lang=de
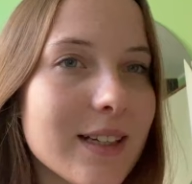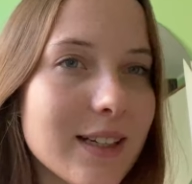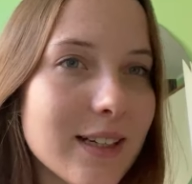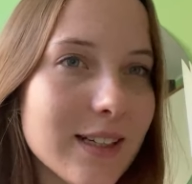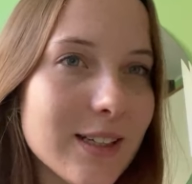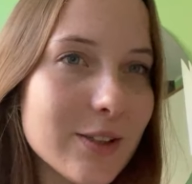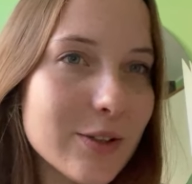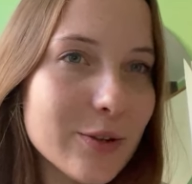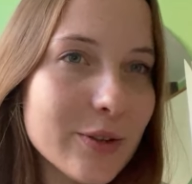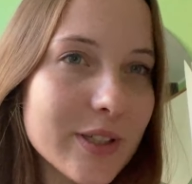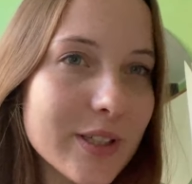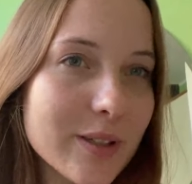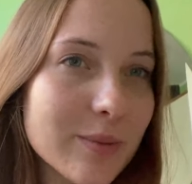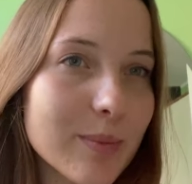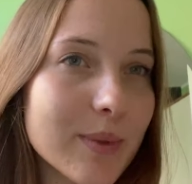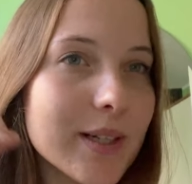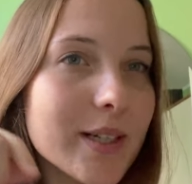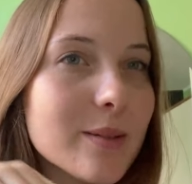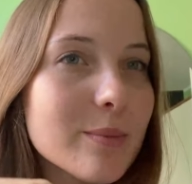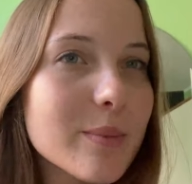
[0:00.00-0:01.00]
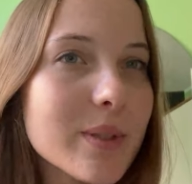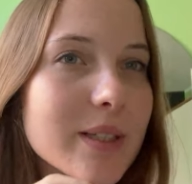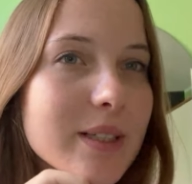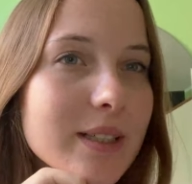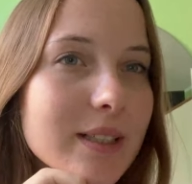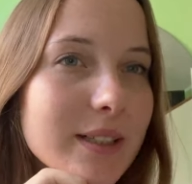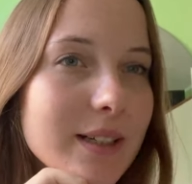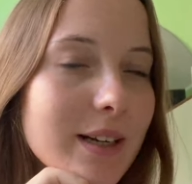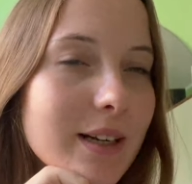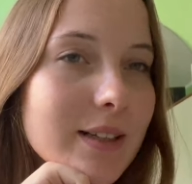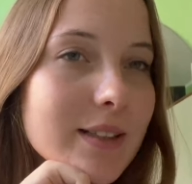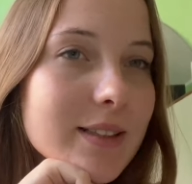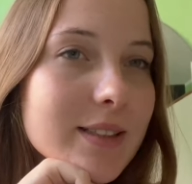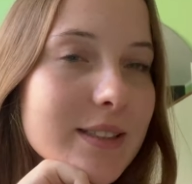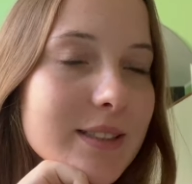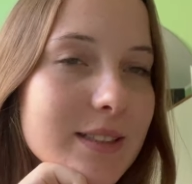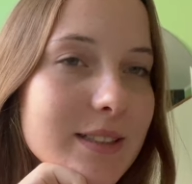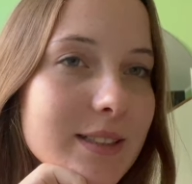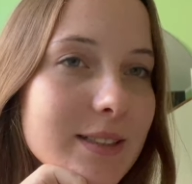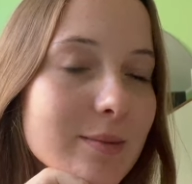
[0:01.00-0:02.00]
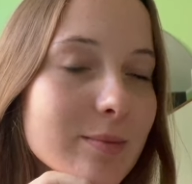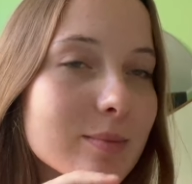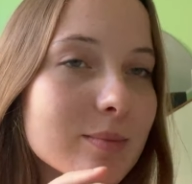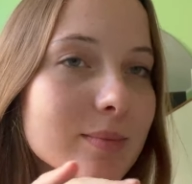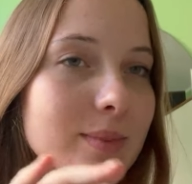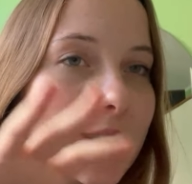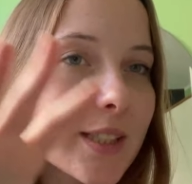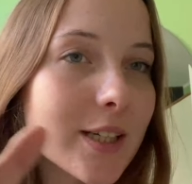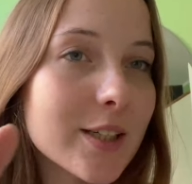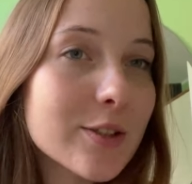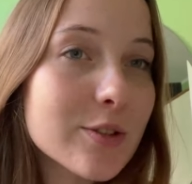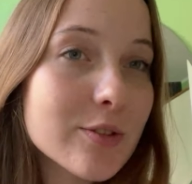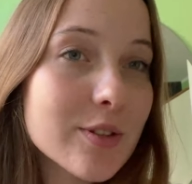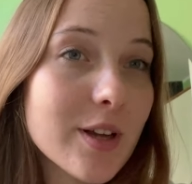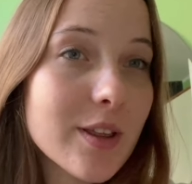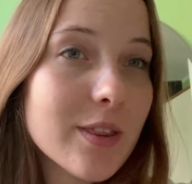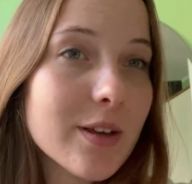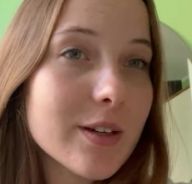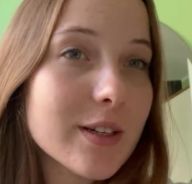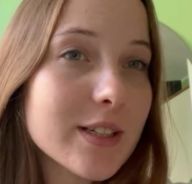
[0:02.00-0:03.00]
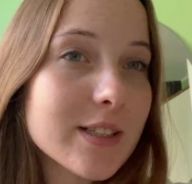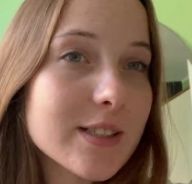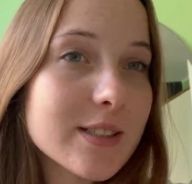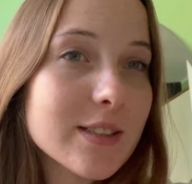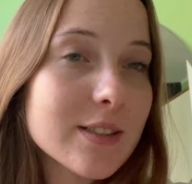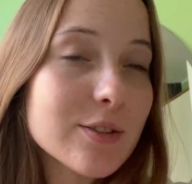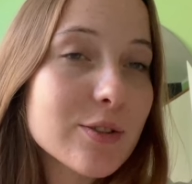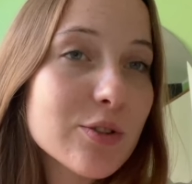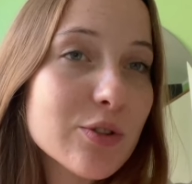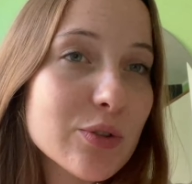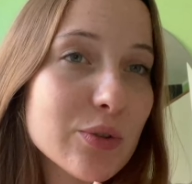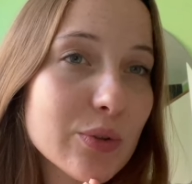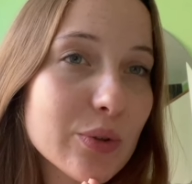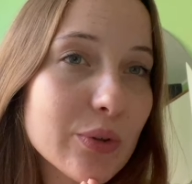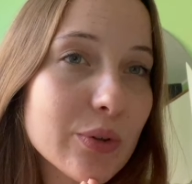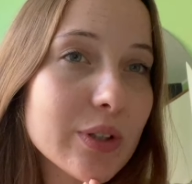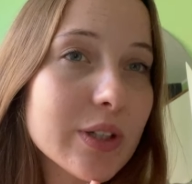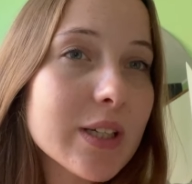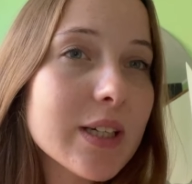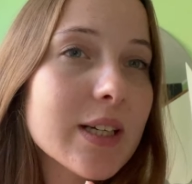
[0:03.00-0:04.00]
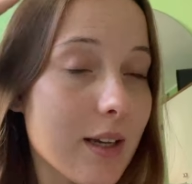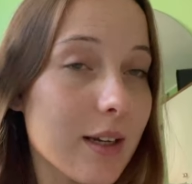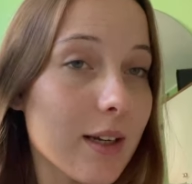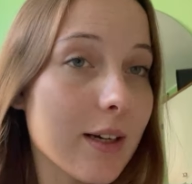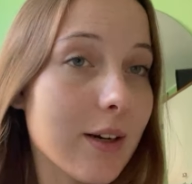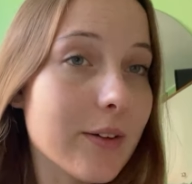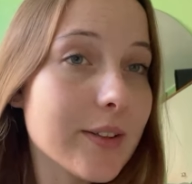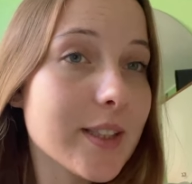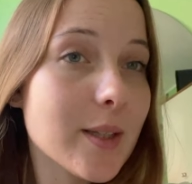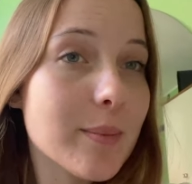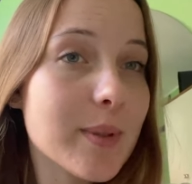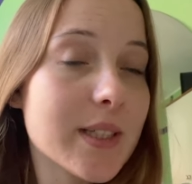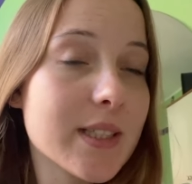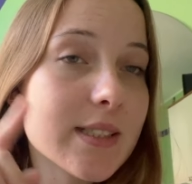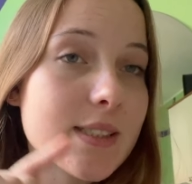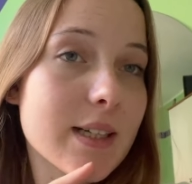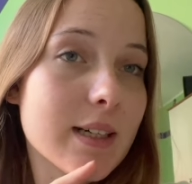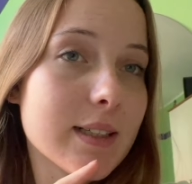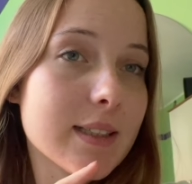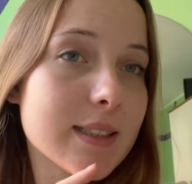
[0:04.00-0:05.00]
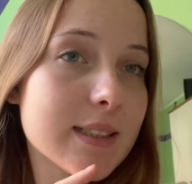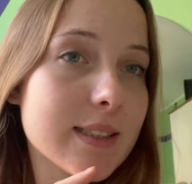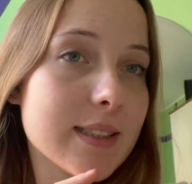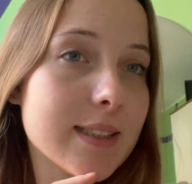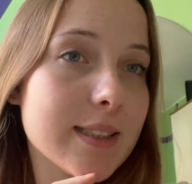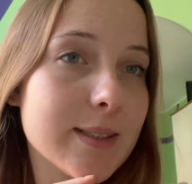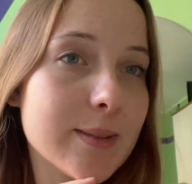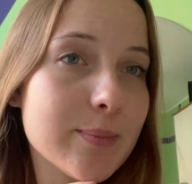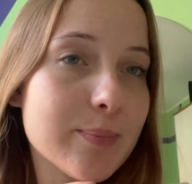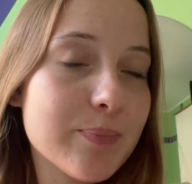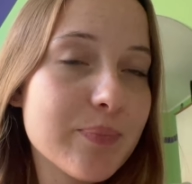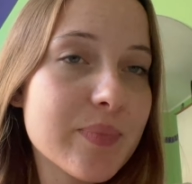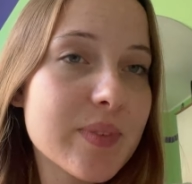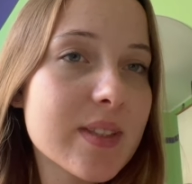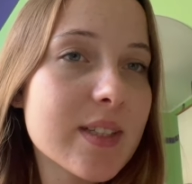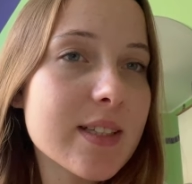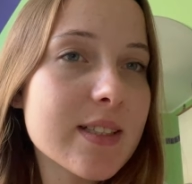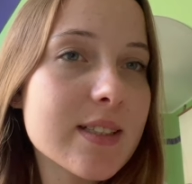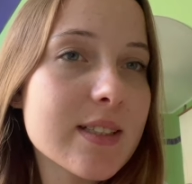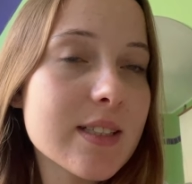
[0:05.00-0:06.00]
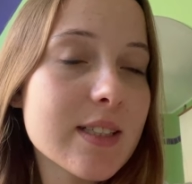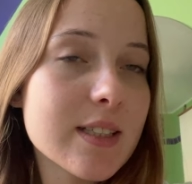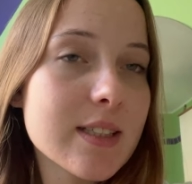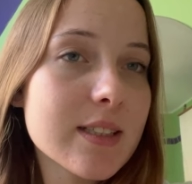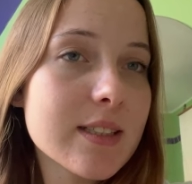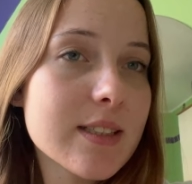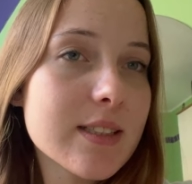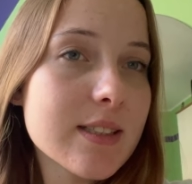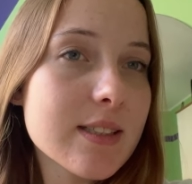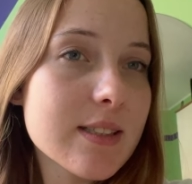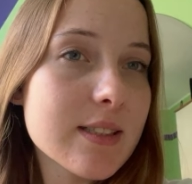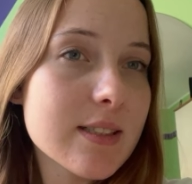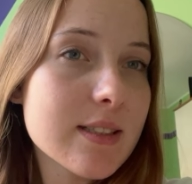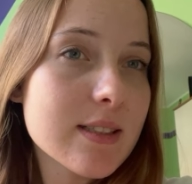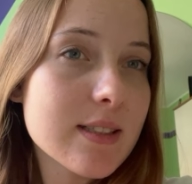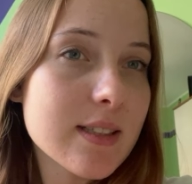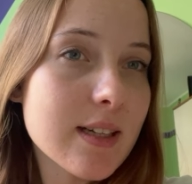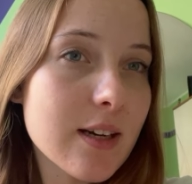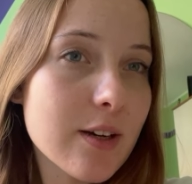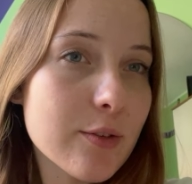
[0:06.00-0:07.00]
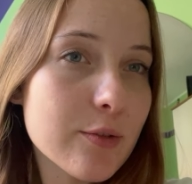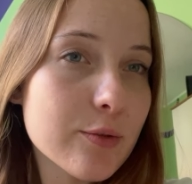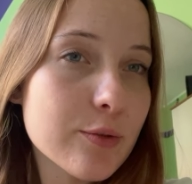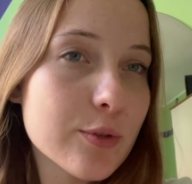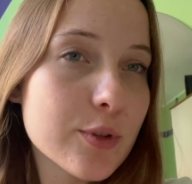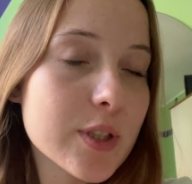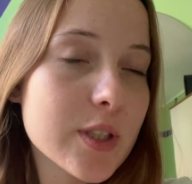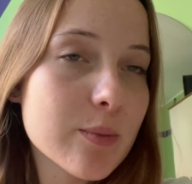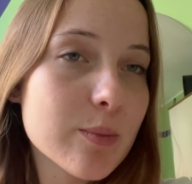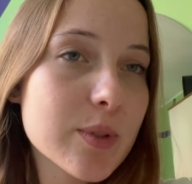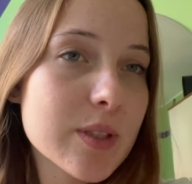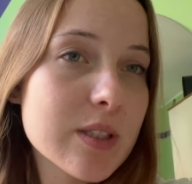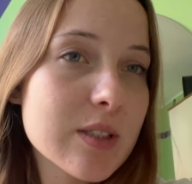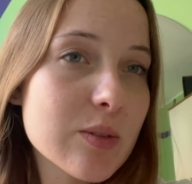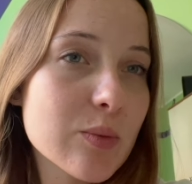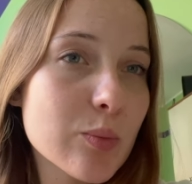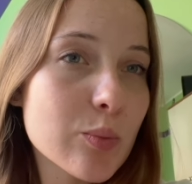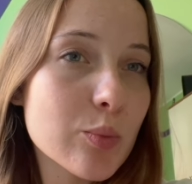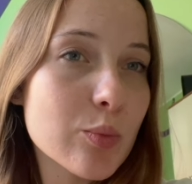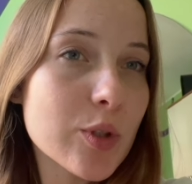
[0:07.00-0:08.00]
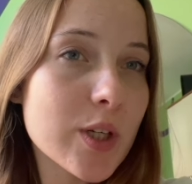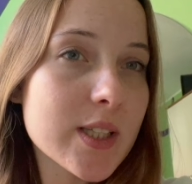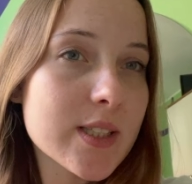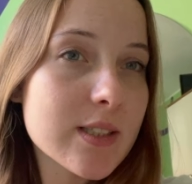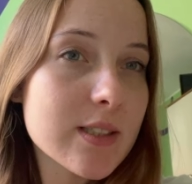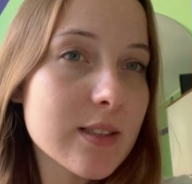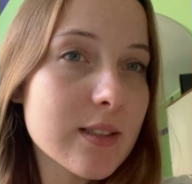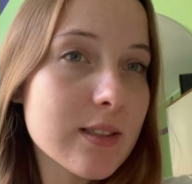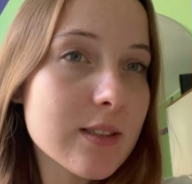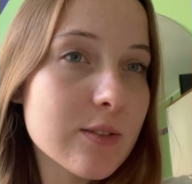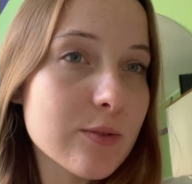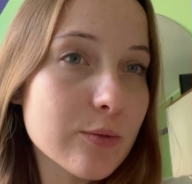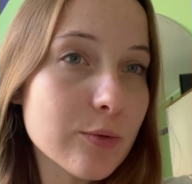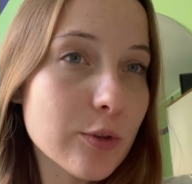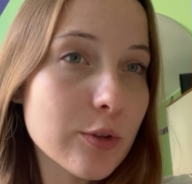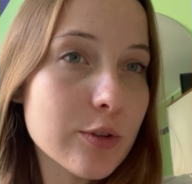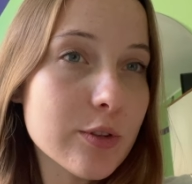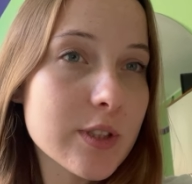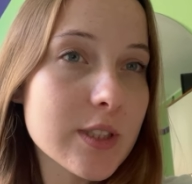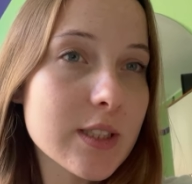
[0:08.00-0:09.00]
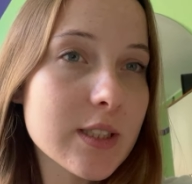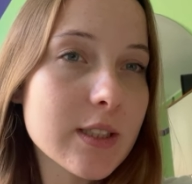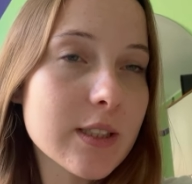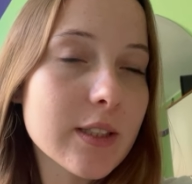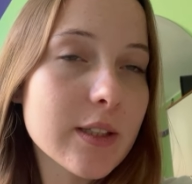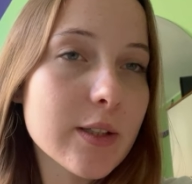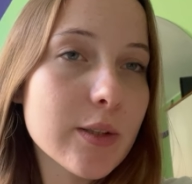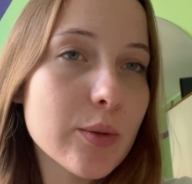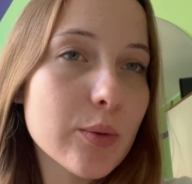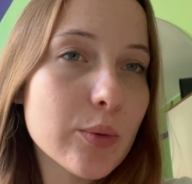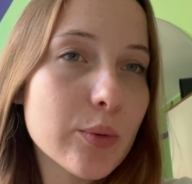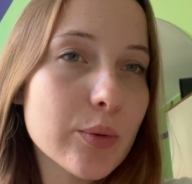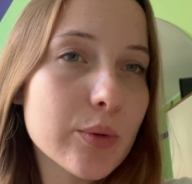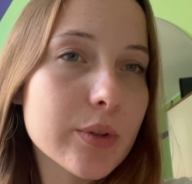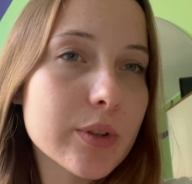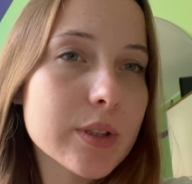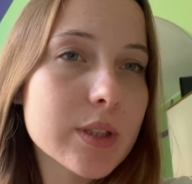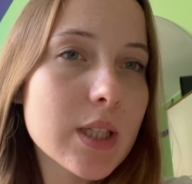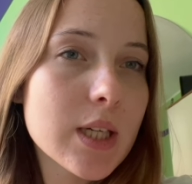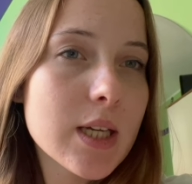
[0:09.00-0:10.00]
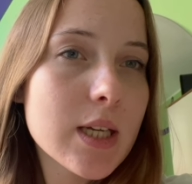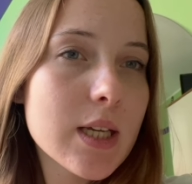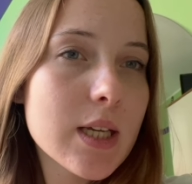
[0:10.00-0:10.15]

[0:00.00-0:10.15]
Hello, ich melde mich nach dem Get Together gestern zurück. Genau, ich habe ja gesagt, ähm, dass ich dieses Jahr für die Bits and Pretzels volontiere und